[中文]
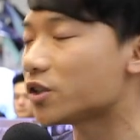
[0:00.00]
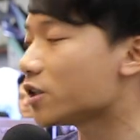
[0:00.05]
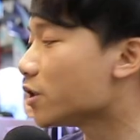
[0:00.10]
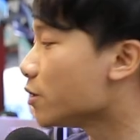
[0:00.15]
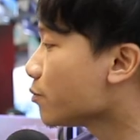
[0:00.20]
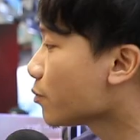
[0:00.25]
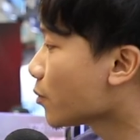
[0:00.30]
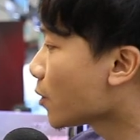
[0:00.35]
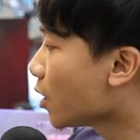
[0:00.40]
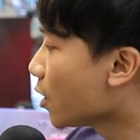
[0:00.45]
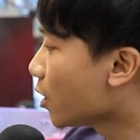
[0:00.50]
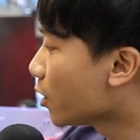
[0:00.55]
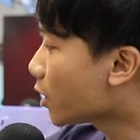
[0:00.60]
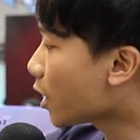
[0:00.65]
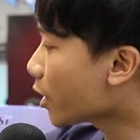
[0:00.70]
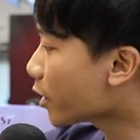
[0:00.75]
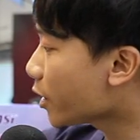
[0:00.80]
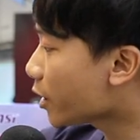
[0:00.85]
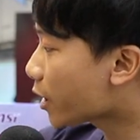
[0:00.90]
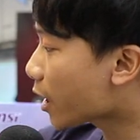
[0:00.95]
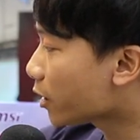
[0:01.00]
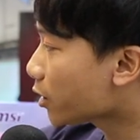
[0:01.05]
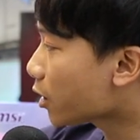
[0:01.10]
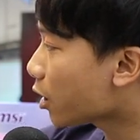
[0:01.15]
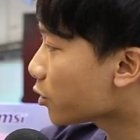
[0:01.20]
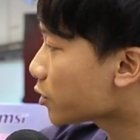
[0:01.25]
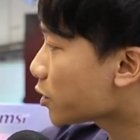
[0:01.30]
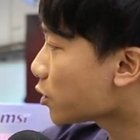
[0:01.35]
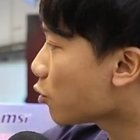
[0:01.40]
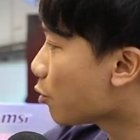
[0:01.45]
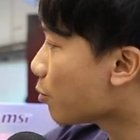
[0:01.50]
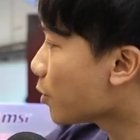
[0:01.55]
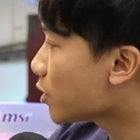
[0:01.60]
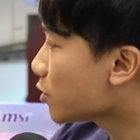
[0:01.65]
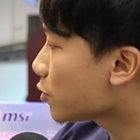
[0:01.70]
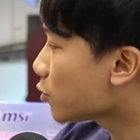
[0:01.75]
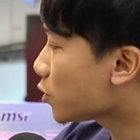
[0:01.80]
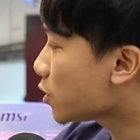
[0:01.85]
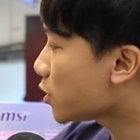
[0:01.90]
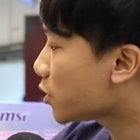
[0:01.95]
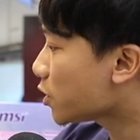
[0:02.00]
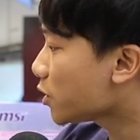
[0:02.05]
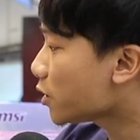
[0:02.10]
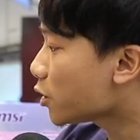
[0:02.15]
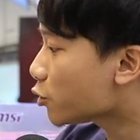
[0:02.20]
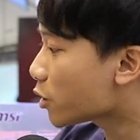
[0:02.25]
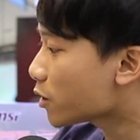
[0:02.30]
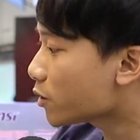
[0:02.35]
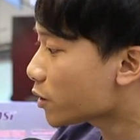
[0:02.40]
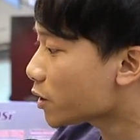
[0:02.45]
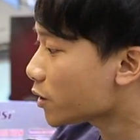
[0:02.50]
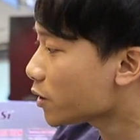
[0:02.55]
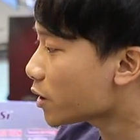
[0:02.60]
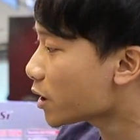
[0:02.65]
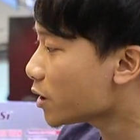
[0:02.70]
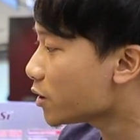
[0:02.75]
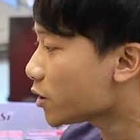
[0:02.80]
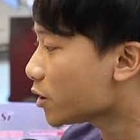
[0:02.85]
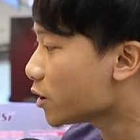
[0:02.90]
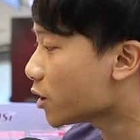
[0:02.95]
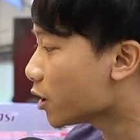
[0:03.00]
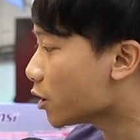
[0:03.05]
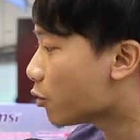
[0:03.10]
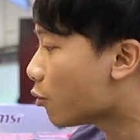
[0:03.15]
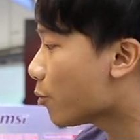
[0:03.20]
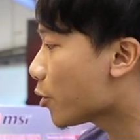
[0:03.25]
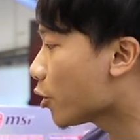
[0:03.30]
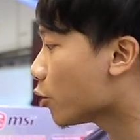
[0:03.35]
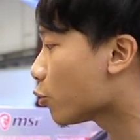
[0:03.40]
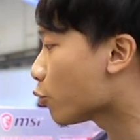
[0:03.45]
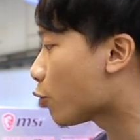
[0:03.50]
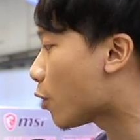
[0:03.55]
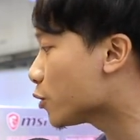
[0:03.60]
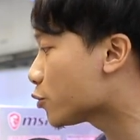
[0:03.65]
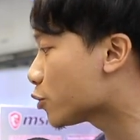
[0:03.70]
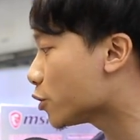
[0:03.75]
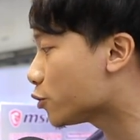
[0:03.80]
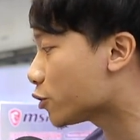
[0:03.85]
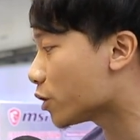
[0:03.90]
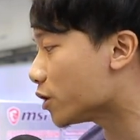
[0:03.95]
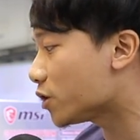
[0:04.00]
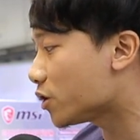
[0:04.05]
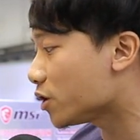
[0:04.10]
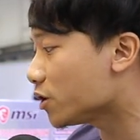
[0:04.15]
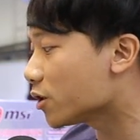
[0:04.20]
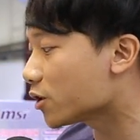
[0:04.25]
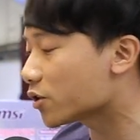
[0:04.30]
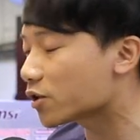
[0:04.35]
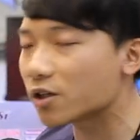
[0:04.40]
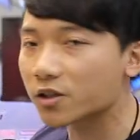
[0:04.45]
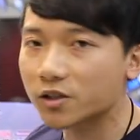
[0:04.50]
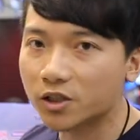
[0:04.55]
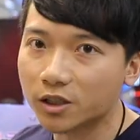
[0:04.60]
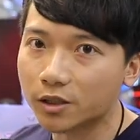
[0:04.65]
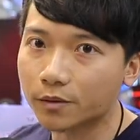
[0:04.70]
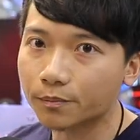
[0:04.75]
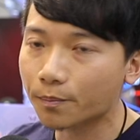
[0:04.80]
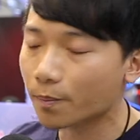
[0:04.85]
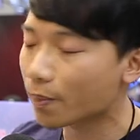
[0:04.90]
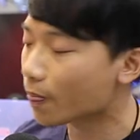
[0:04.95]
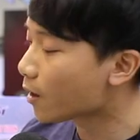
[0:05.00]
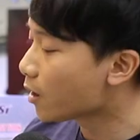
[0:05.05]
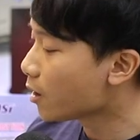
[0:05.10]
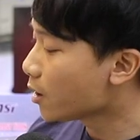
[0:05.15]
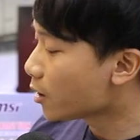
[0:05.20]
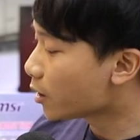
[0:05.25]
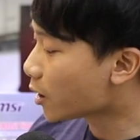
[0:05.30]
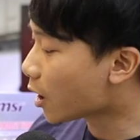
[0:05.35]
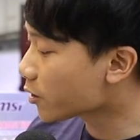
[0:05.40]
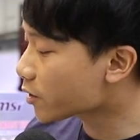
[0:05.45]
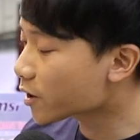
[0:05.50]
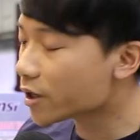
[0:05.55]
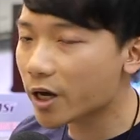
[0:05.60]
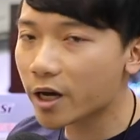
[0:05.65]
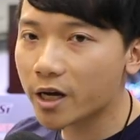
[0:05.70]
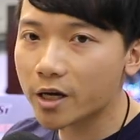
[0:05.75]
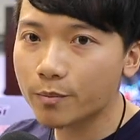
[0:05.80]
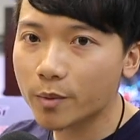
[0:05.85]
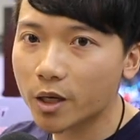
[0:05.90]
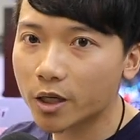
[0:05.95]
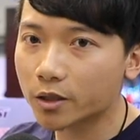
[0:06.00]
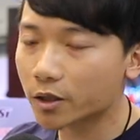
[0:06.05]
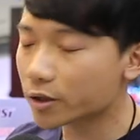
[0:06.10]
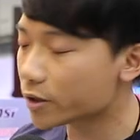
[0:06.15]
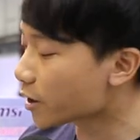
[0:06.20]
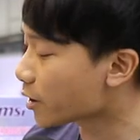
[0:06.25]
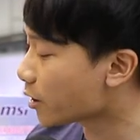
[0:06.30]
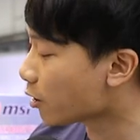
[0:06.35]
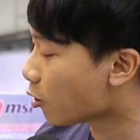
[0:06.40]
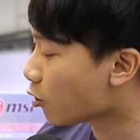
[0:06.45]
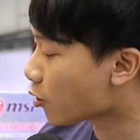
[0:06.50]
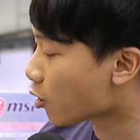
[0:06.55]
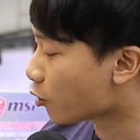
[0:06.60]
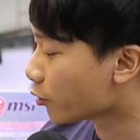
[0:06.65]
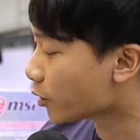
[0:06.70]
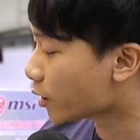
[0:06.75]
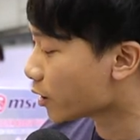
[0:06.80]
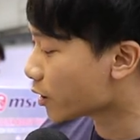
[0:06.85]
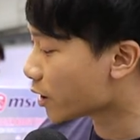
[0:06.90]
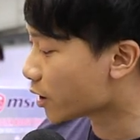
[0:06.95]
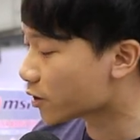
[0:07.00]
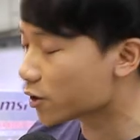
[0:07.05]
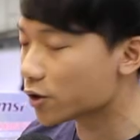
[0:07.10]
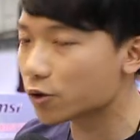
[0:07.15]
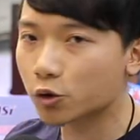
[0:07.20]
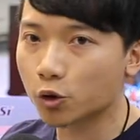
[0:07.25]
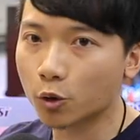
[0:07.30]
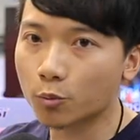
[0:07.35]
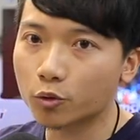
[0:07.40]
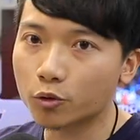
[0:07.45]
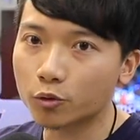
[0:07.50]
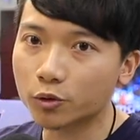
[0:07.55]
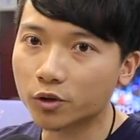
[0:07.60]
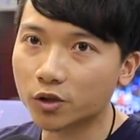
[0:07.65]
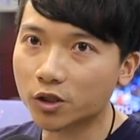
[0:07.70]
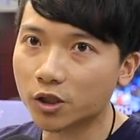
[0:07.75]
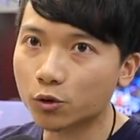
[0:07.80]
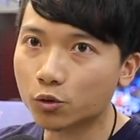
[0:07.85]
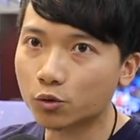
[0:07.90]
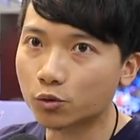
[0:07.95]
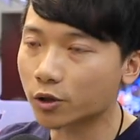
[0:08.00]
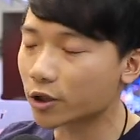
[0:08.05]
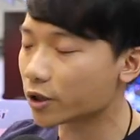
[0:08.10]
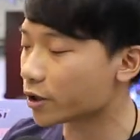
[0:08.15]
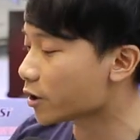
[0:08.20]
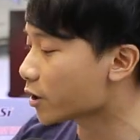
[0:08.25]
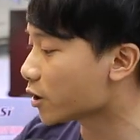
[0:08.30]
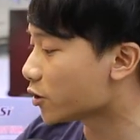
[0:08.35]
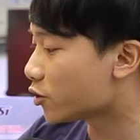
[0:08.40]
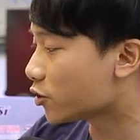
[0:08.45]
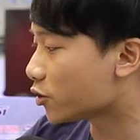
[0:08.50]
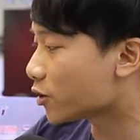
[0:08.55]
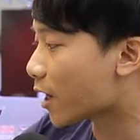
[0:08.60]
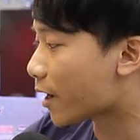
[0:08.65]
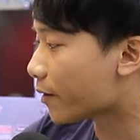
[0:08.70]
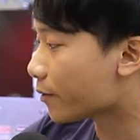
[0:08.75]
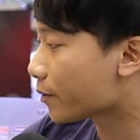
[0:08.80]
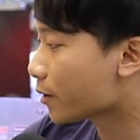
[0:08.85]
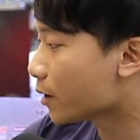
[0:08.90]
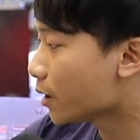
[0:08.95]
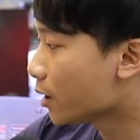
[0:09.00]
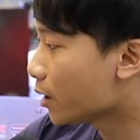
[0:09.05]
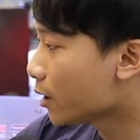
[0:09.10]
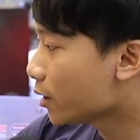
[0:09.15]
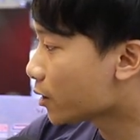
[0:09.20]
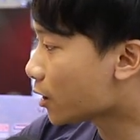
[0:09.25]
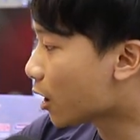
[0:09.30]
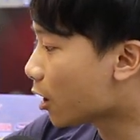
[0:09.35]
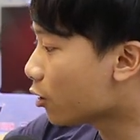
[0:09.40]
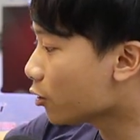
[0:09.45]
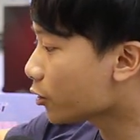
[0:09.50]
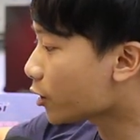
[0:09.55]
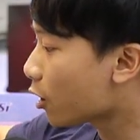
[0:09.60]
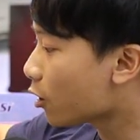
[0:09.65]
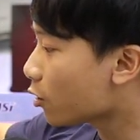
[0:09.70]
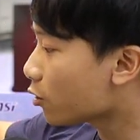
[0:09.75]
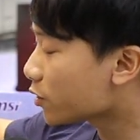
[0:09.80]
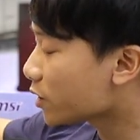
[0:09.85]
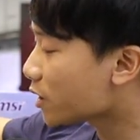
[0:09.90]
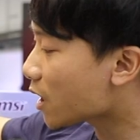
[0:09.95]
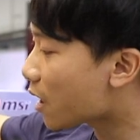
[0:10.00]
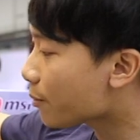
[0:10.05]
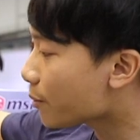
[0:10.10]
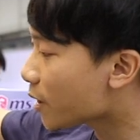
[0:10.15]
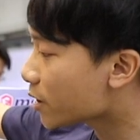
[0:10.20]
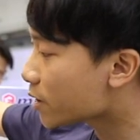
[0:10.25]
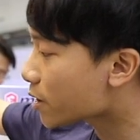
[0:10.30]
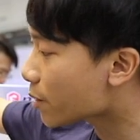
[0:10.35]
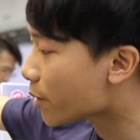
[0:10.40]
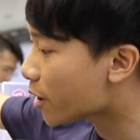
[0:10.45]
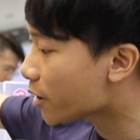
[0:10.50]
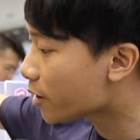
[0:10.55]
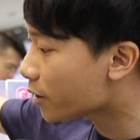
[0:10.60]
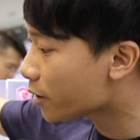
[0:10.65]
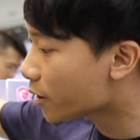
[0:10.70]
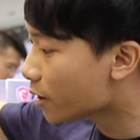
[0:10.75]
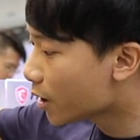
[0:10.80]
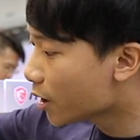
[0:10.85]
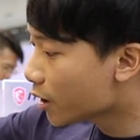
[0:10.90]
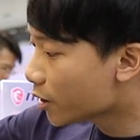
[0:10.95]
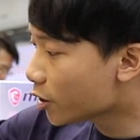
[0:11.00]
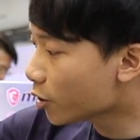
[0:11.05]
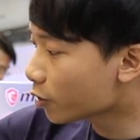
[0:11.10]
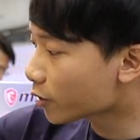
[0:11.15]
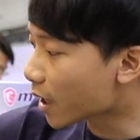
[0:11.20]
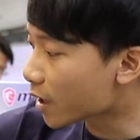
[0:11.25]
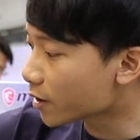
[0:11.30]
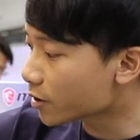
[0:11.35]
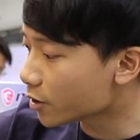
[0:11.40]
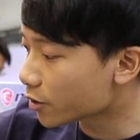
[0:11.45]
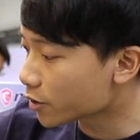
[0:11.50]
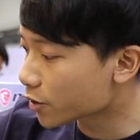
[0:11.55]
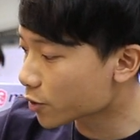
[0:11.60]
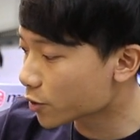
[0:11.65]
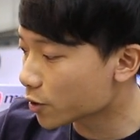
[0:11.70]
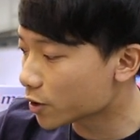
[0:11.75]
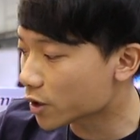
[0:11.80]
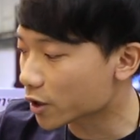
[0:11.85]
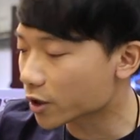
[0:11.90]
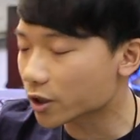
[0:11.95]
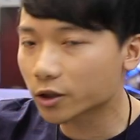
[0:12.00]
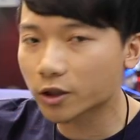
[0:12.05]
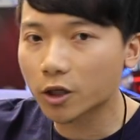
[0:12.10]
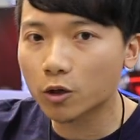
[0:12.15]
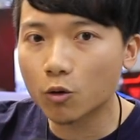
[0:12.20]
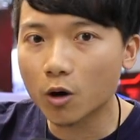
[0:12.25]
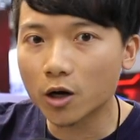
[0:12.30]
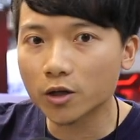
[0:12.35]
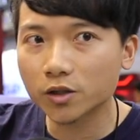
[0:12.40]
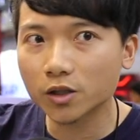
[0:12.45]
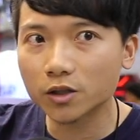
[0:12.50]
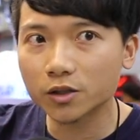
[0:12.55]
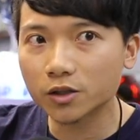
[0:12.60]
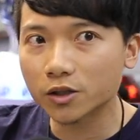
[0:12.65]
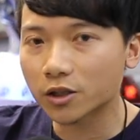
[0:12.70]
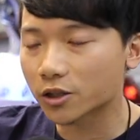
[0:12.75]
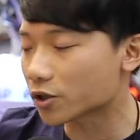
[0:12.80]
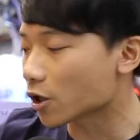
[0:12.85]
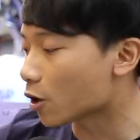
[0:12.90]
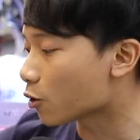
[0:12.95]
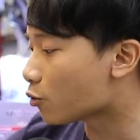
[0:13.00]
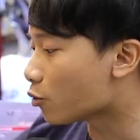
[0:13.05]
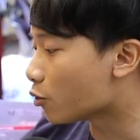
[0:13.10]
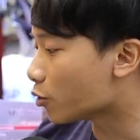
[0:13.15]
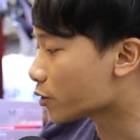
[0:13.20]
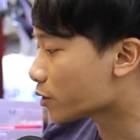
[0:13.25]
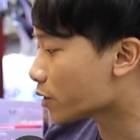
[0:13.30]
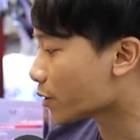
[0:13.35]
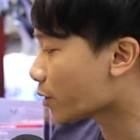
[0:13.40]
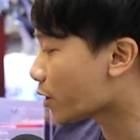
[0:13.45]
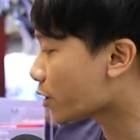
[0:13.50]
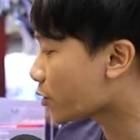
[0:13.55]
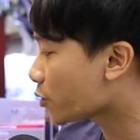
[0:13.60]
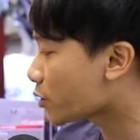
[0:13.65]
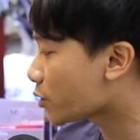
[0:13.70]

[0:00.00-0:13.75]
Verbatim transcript: 机。那可以看到，其实我们新的全旗舰机呢，我们有完全全新的设计。然后这个 A 面的这个 logo 呢，也是全部金属的那个质感。然后到下面这边也有它的就是整个灯光设计的效果，整个